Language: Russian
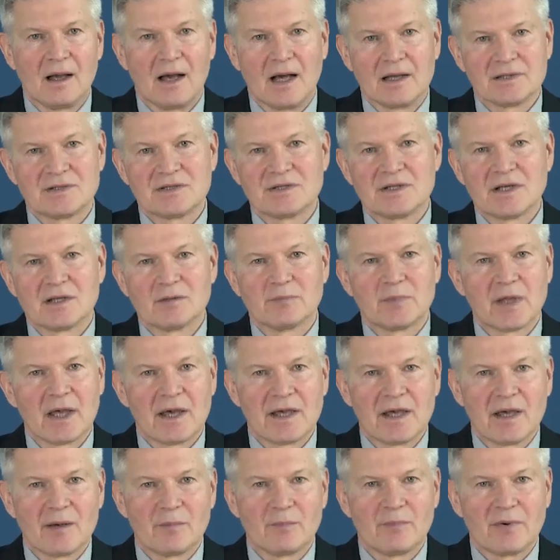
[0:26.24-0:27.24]
Отдел
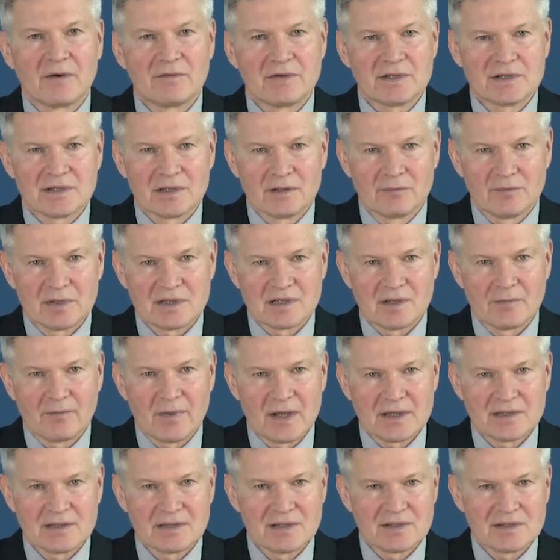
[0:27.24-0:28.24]
BIM повысил
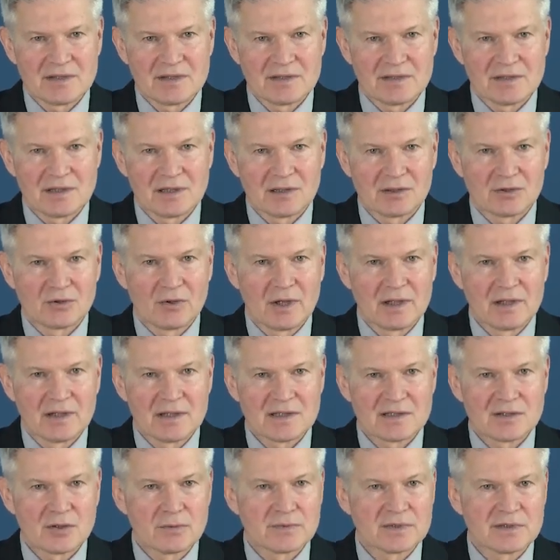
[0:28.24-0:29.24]
безопасность интеллектуальной
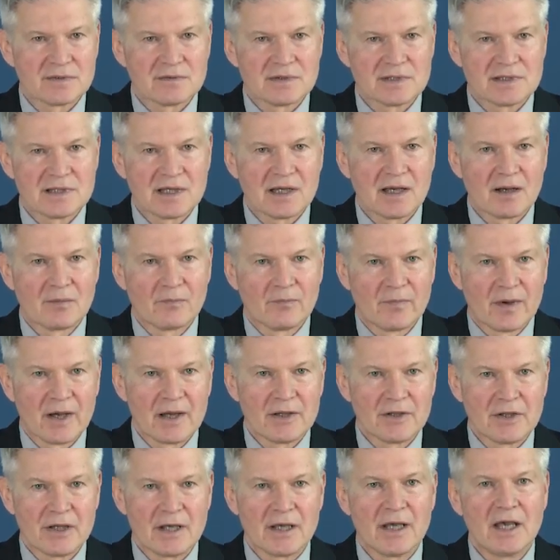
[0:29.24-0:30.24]
собственности
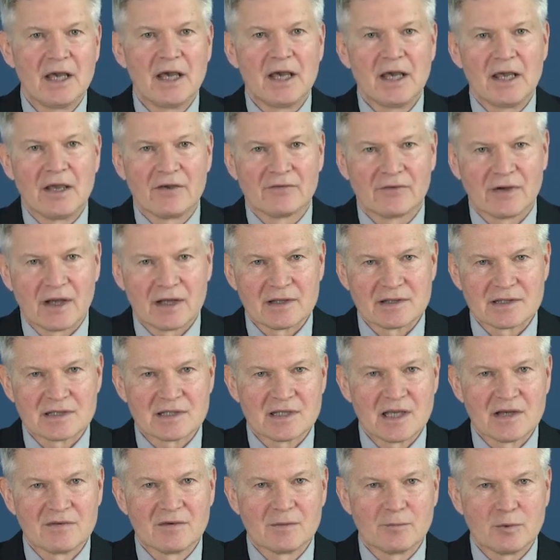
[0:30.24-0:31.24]
компании. И в
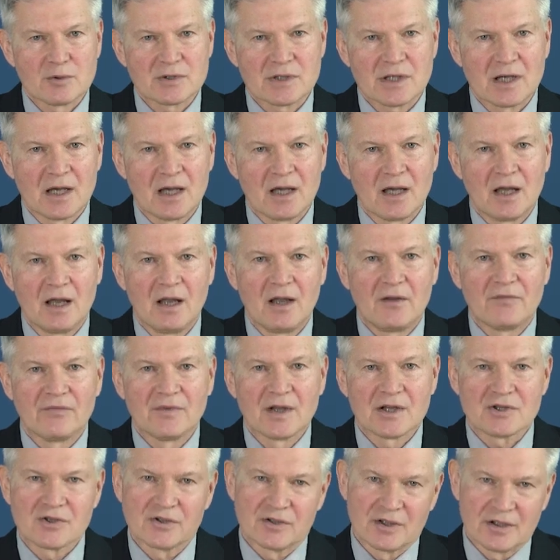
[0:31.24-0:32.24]
конце выпуска
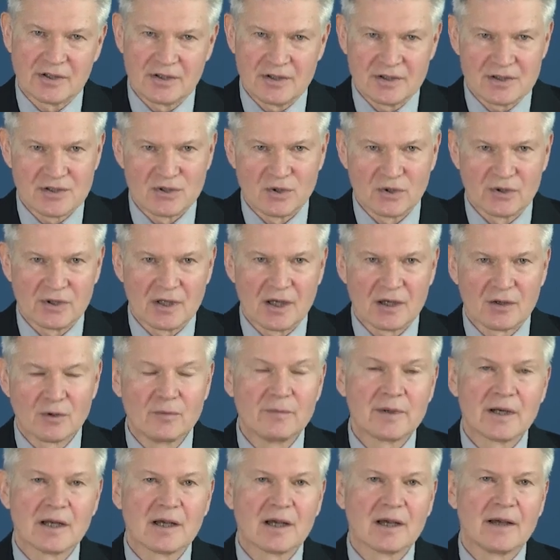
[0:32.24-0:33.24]
наша традиционная
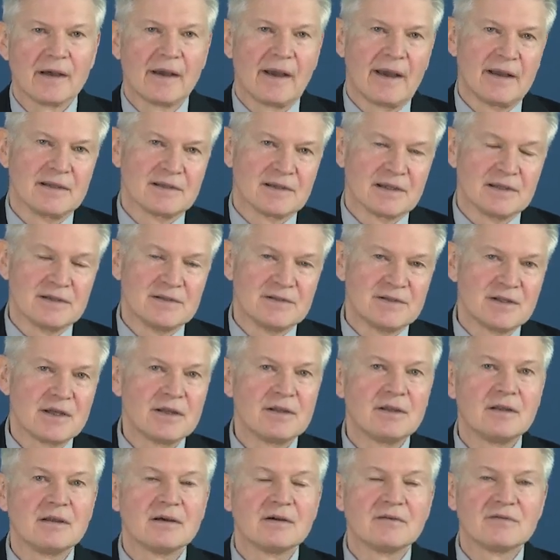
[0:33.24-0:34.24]
рубрика «Это
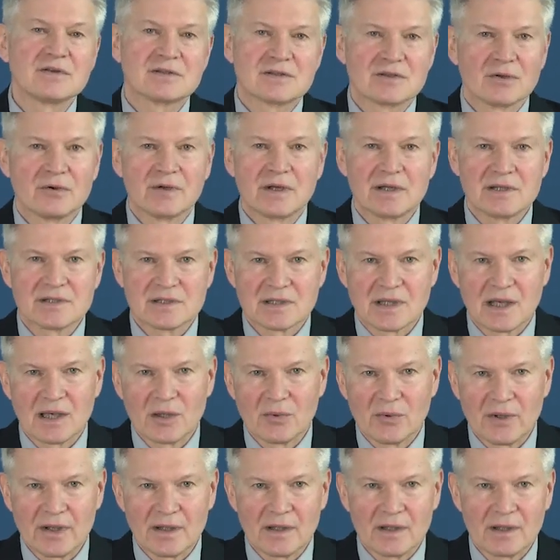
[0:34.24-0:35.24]
день в истории
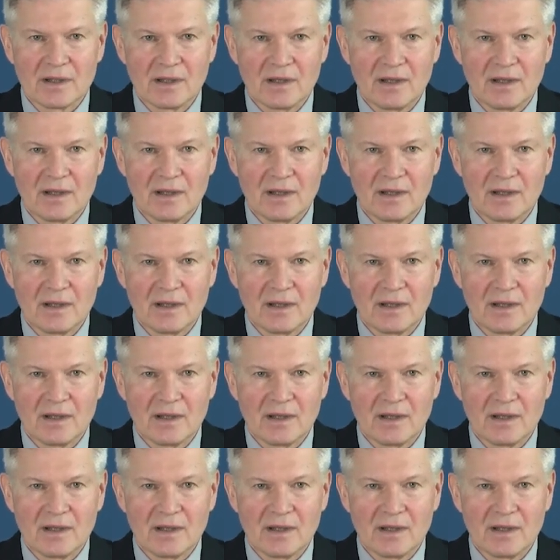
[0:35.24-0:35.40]
Skyway».